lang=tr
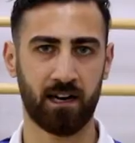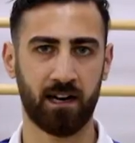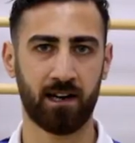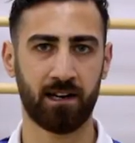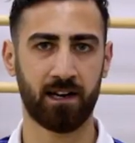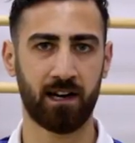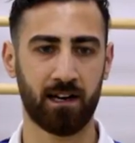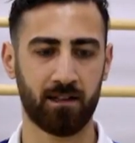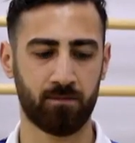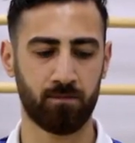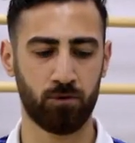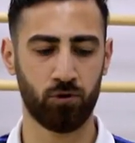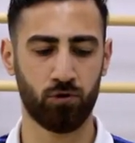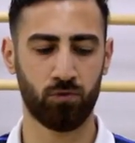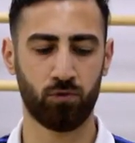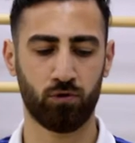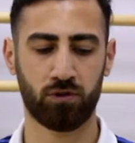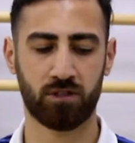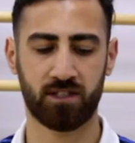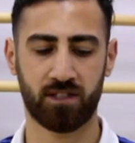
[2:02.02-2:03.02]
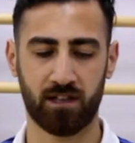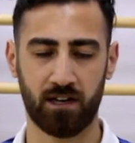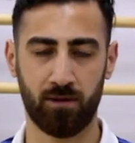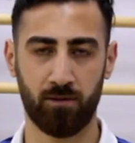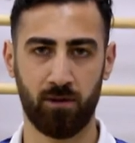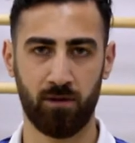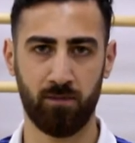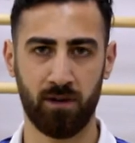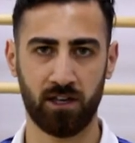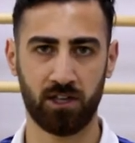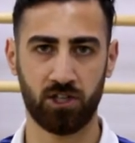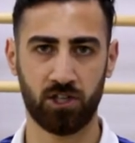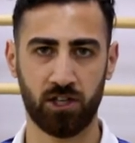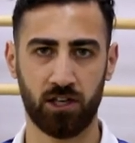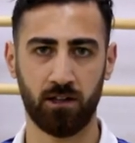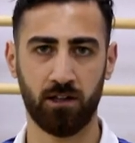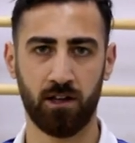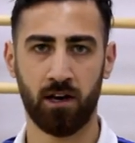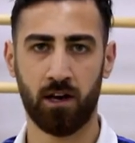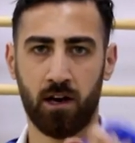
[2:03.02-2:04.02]
daha rahat bir yumruk sıkabilmek
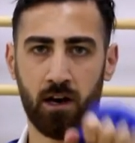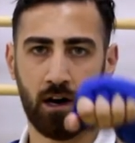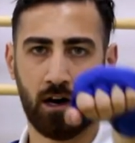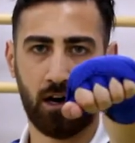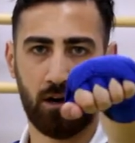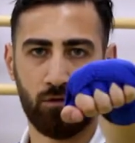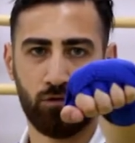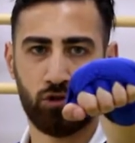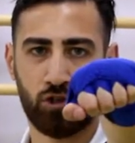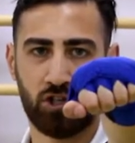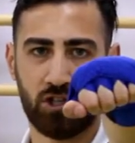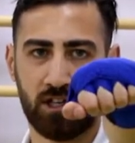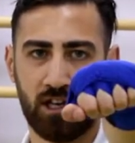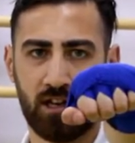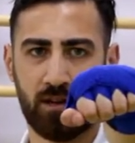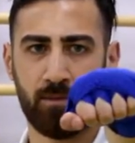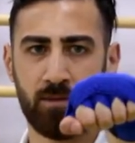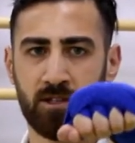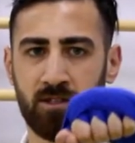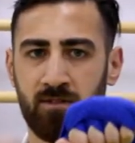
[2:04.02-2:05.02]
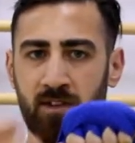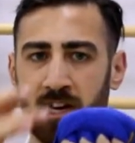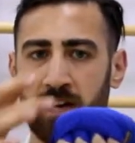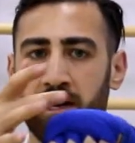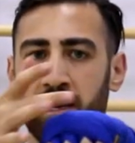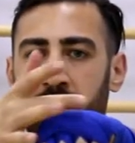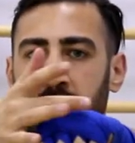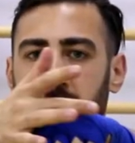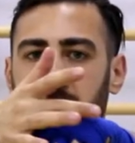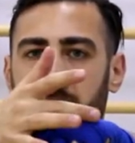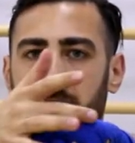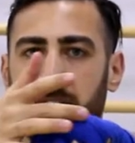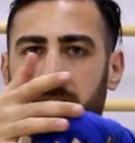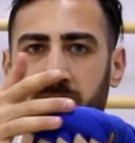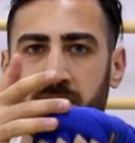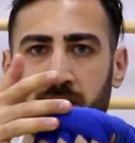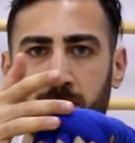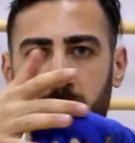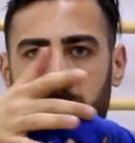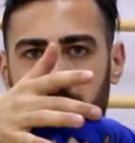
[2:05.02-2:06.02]
için avuç içlerimiz ve
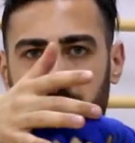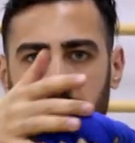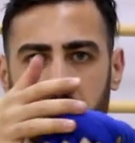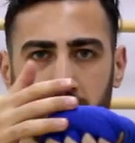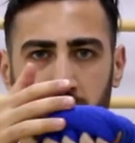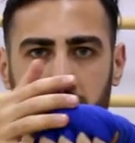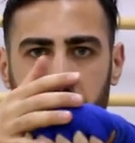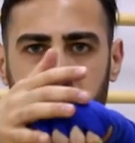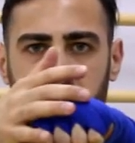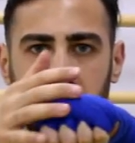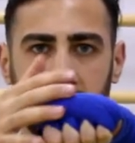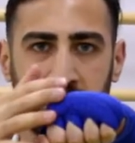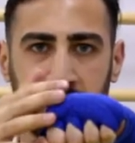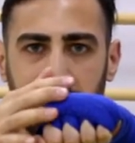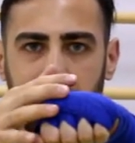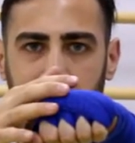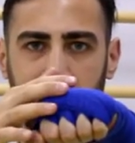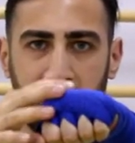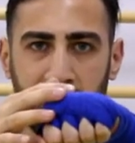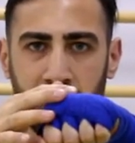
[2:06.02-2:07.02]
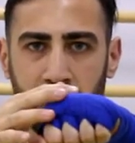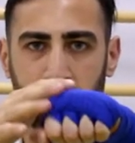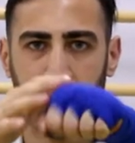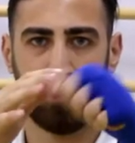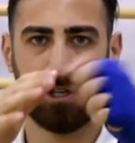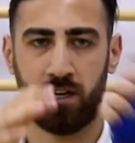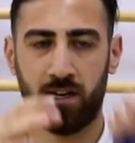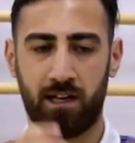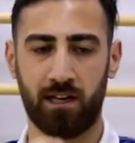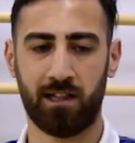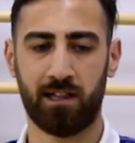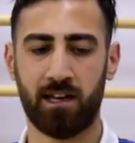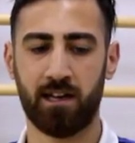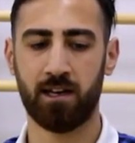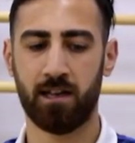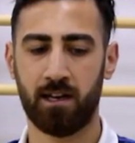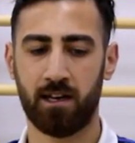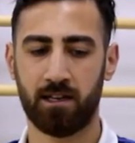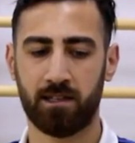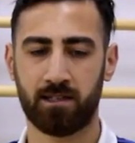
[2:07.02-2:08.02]
tarak kemiklerimiz destekleyici bir
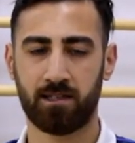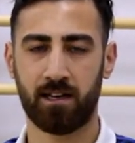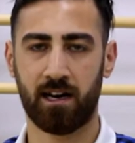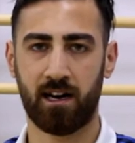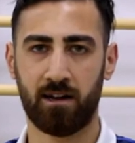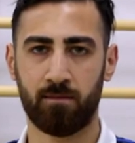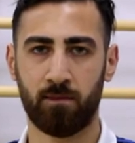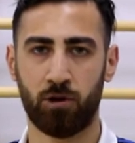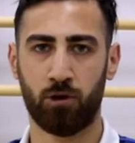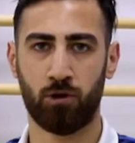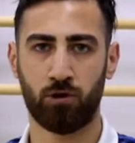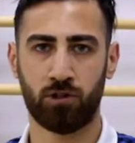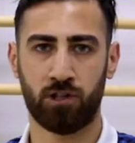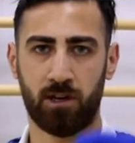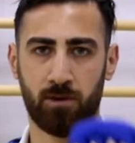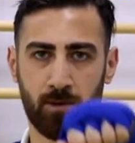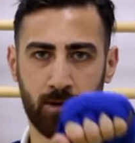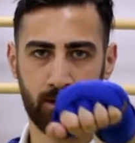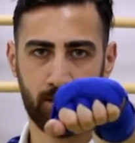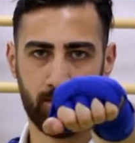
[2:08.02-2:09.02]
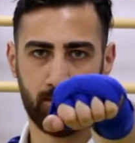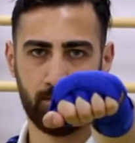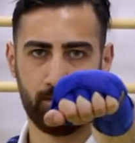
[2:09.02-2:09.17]
şekilde sarma yöntemi.